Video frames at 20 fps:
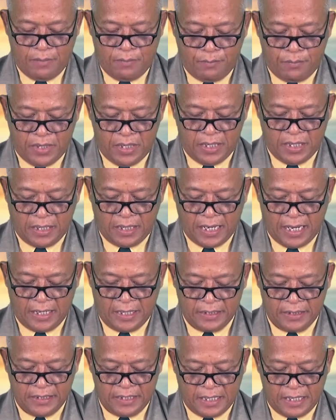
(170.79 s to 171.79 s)

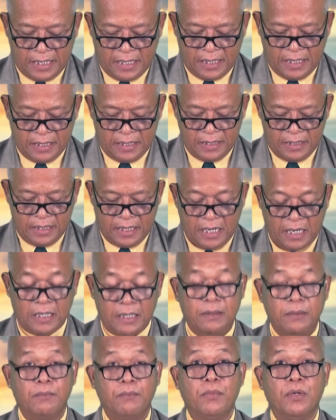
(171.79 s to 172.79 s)
mendengarnya
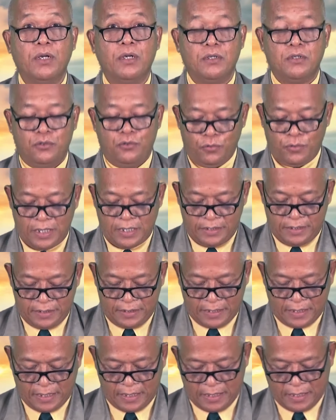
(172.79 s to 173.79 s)
dan bersuka
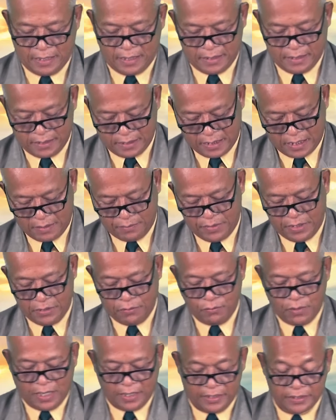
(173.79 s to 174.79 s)
cita. Kami
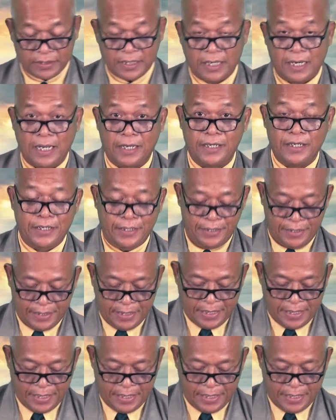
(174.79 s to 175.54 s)
ulangi sekali lagi.